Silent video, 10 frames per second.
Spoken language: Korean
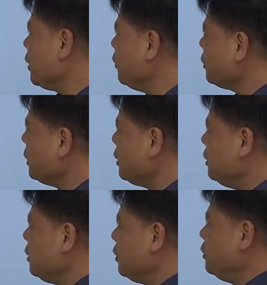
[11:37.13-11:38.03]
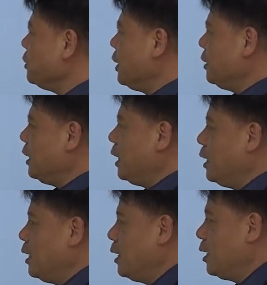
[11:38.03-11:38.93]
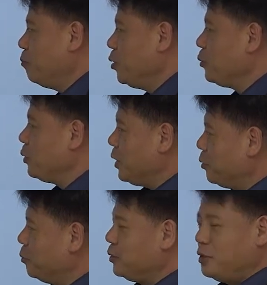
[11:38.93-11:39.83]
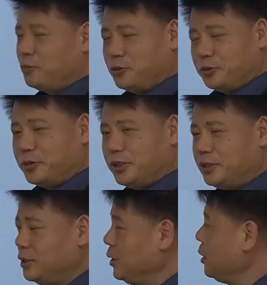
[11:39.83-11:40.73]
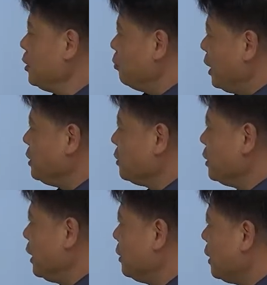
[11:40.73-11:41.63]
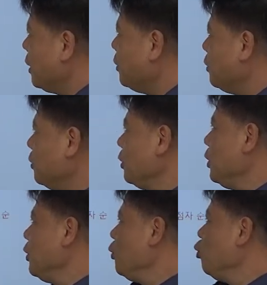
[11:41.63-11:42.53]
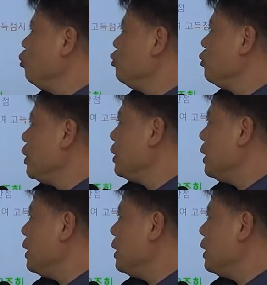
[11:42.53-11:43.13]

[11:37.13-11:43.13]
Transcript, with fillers: 합격자를 결정한다. 이렇게 여러분들이 보시면은 맞을 것 같아요. 이 부분에